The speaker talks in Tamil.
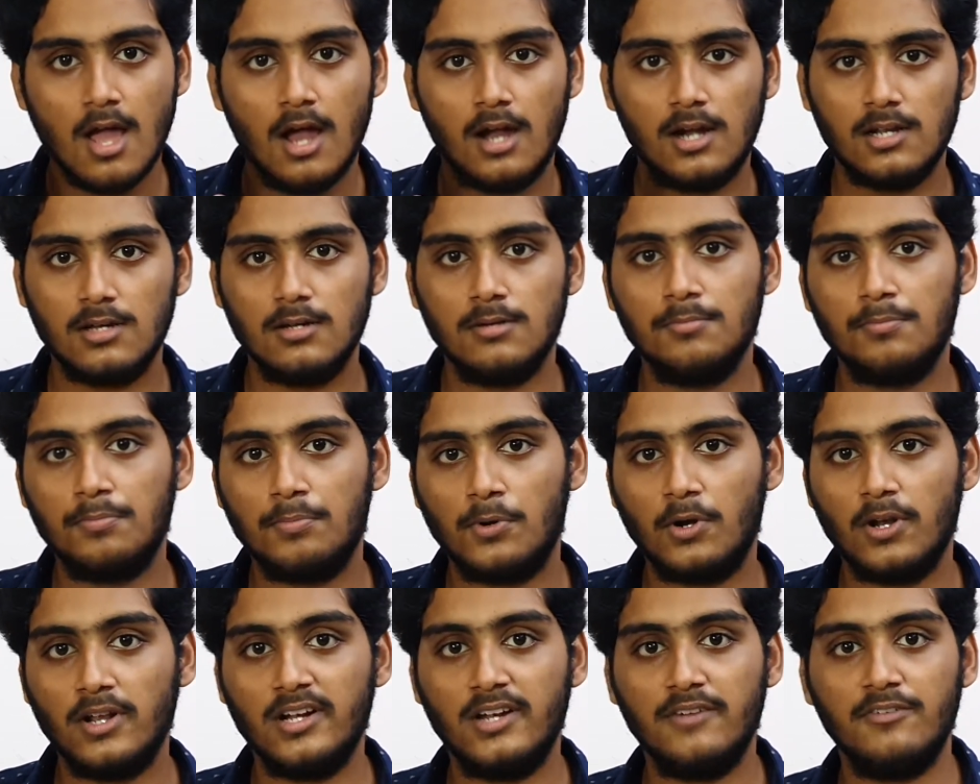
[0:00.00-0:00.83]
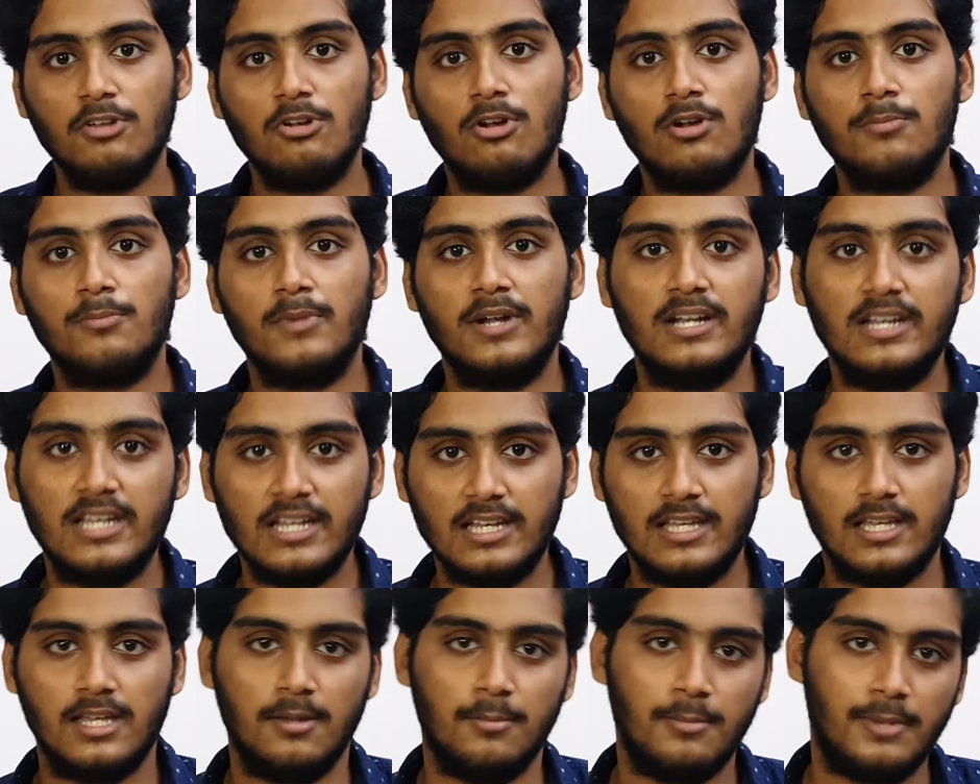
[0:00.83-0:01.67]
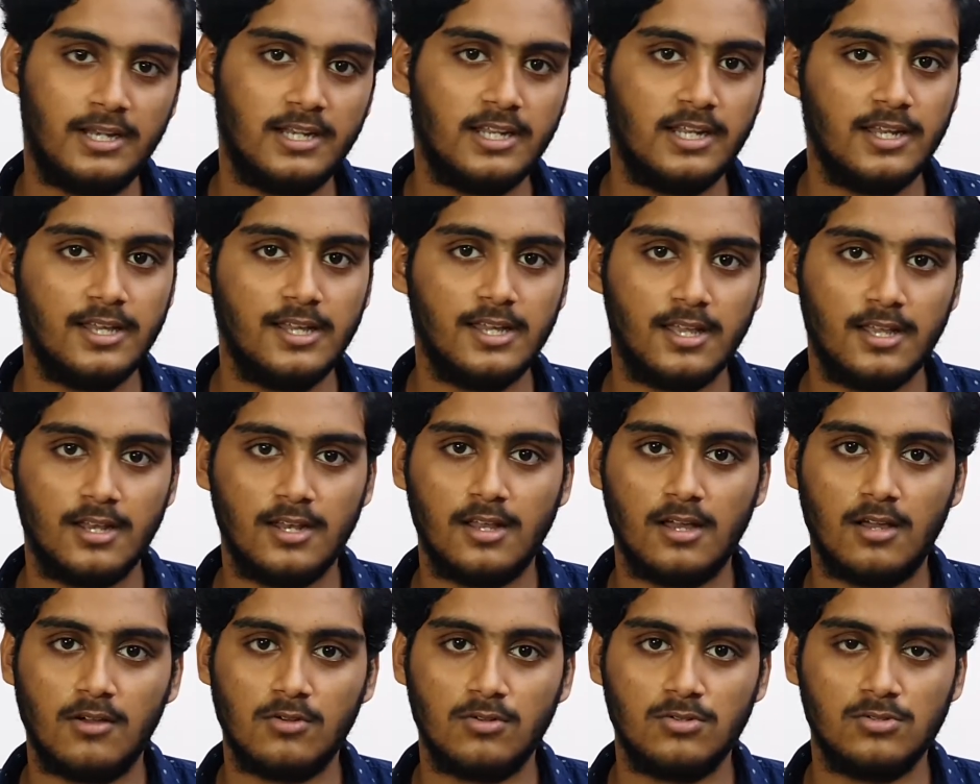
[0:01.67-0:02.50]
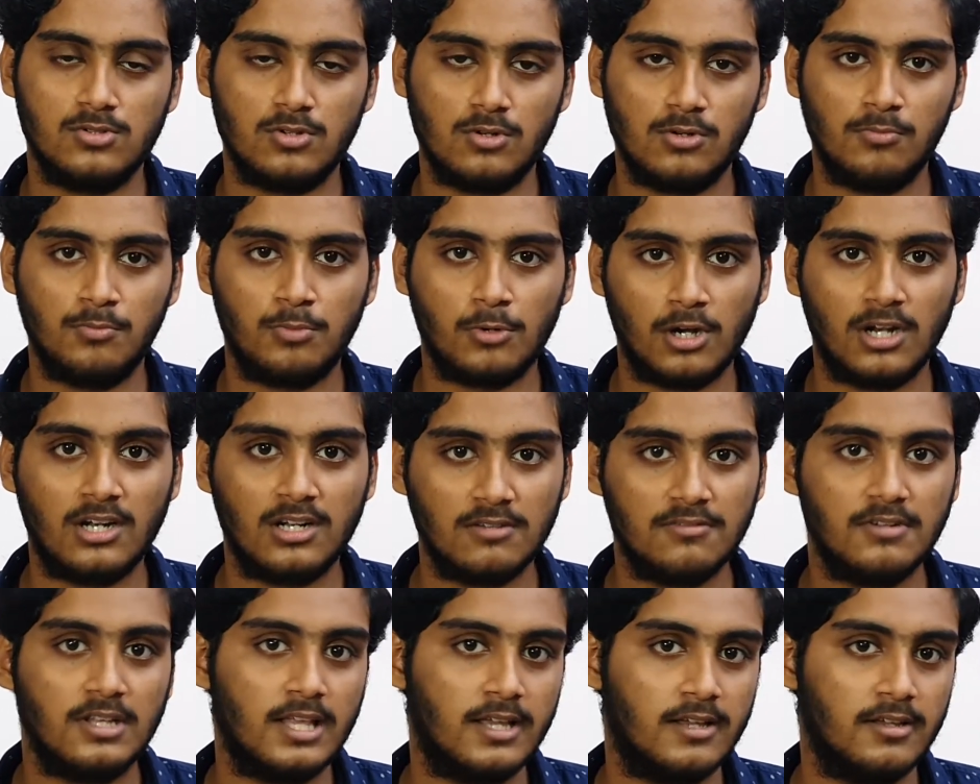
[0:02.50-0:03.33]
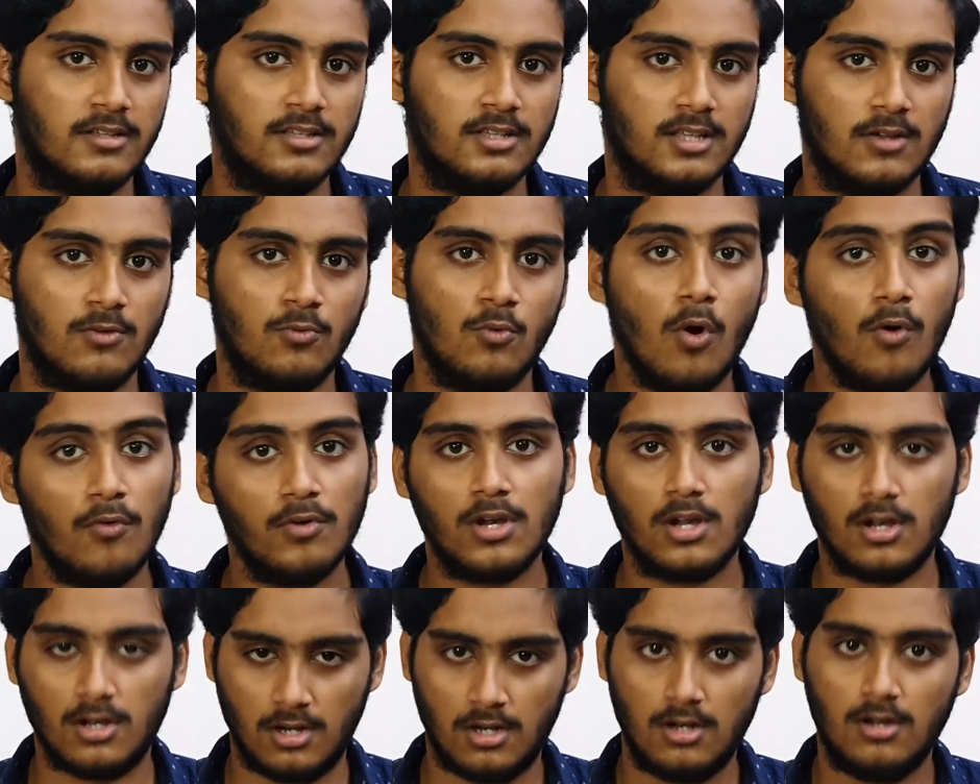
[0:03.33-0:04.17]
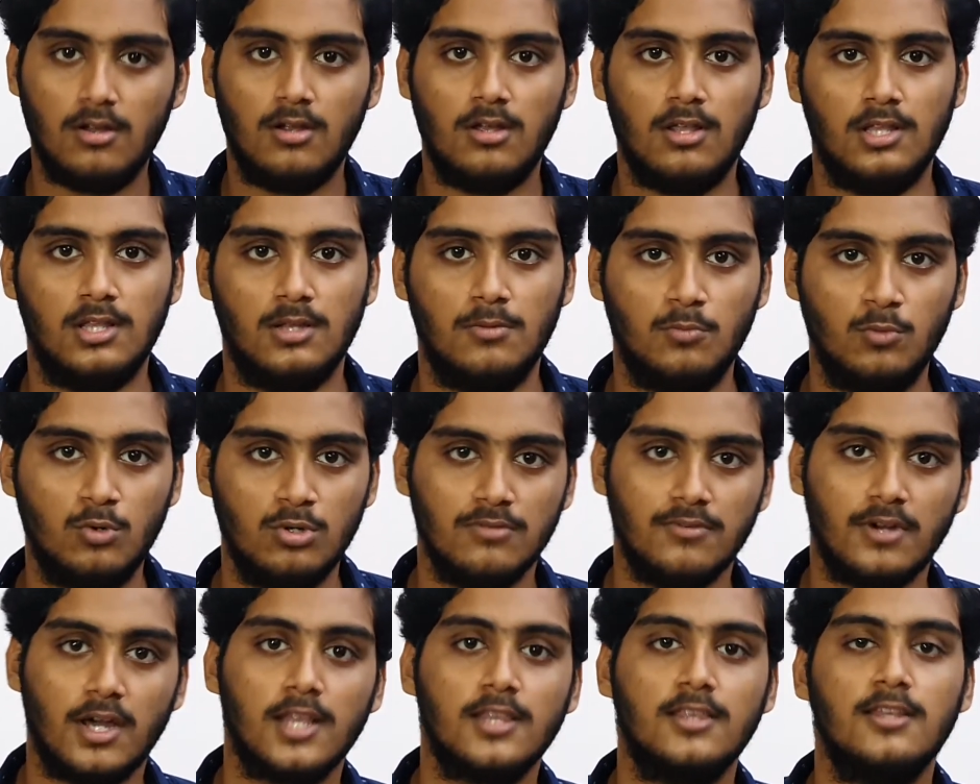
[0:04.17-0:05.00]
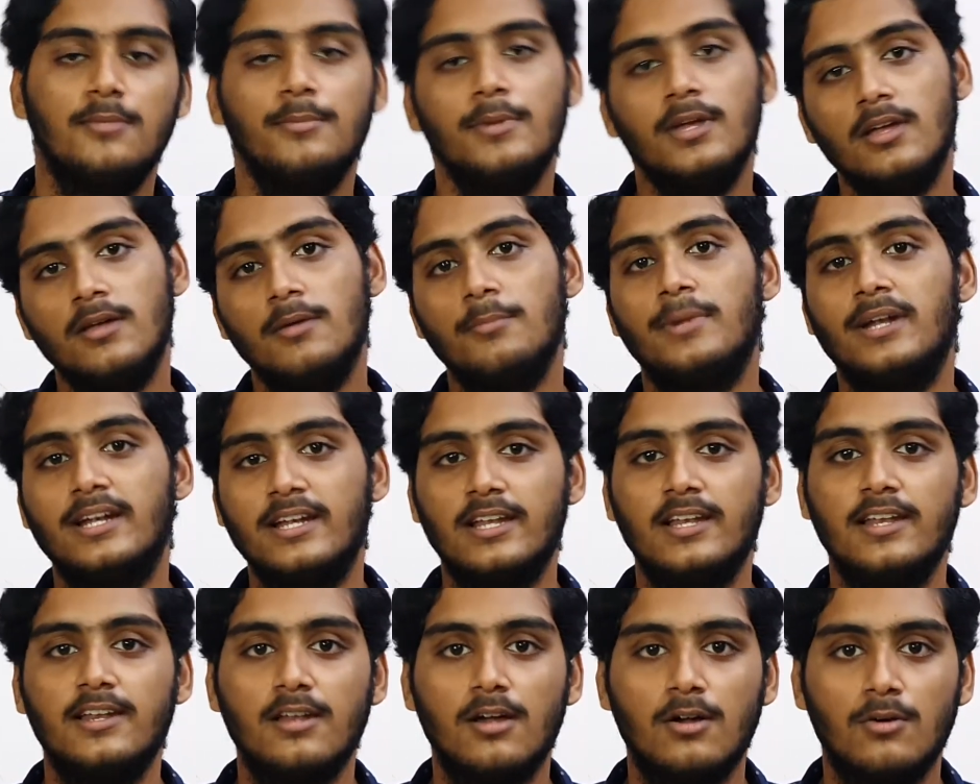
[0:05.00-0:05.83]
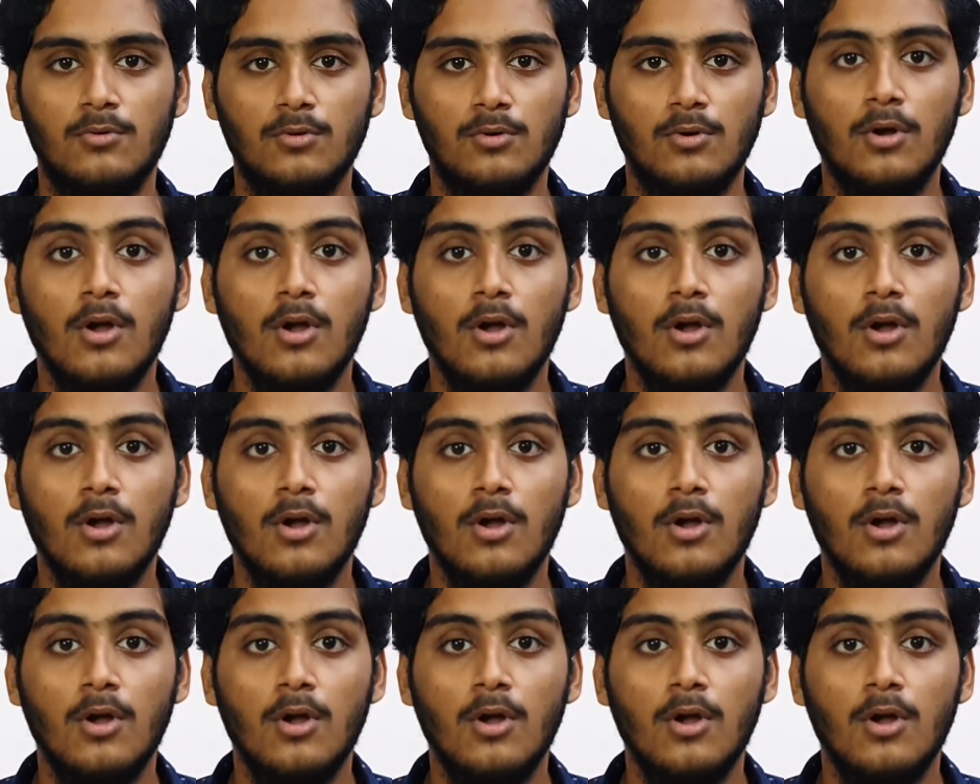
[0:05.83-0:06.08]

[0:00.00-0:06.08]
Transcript: ஆனால் ப்ரொடக்டிவிட்டி ஆன் மென்டலி மென்டலி நான் கொஞ்சம் ப்ரொடக்டிவாக தான் இருந்தேன் ஓவரால் இந்த மூணு வாரத்துலையுமே மென்டலி நான்